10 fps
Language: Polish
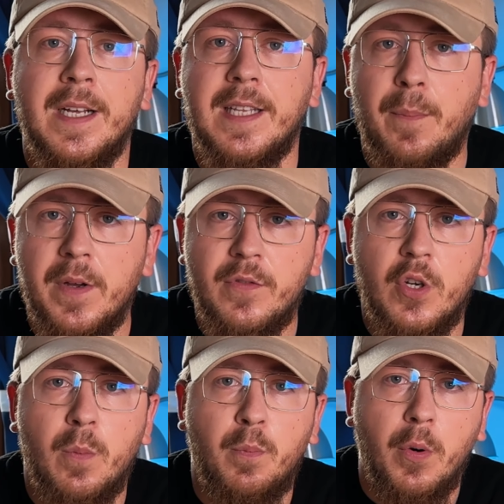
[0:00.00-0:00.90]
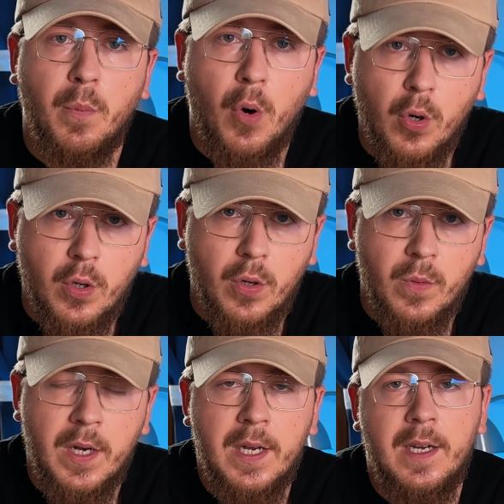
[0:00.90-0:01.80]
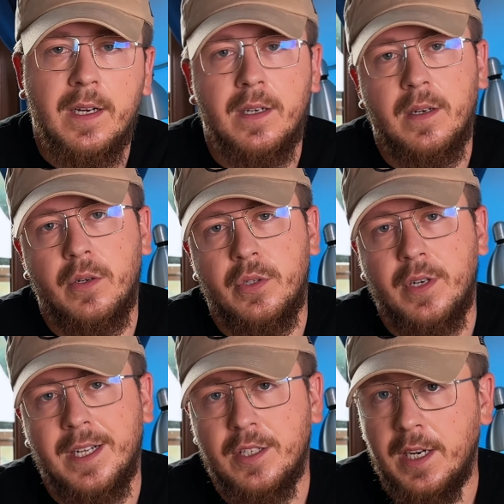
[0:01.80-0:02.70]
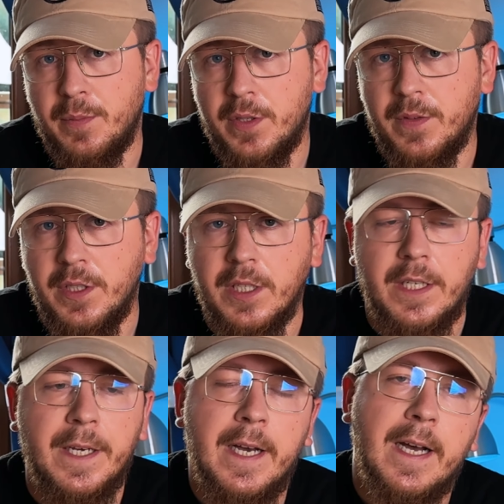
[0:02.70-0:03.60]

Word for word: na pewno pomogą E, osiągać lepsze wyniki.